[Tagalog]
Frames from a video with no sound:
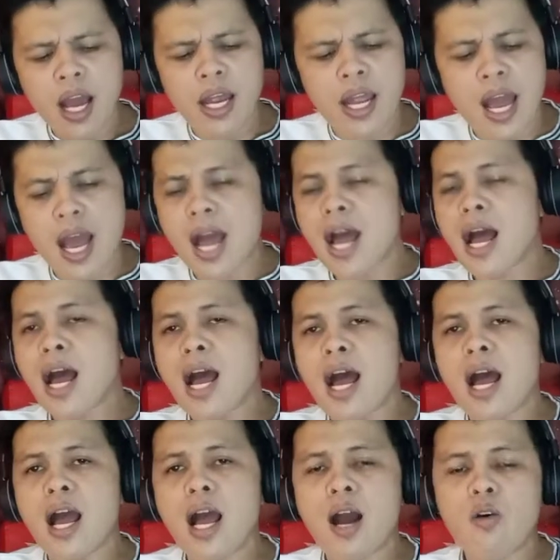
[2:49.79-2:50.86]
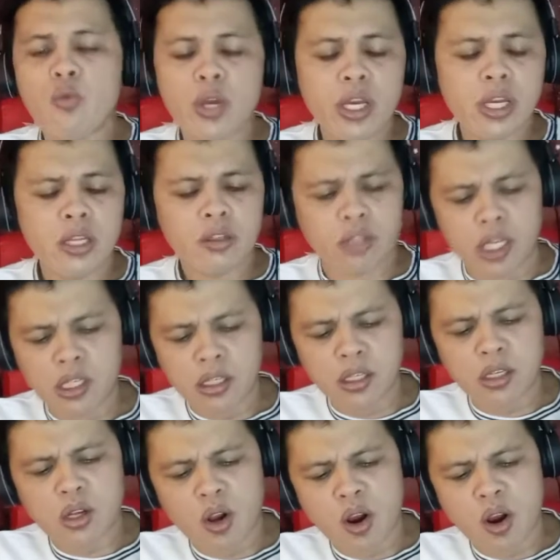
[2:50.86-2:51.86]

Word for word: ay aawitin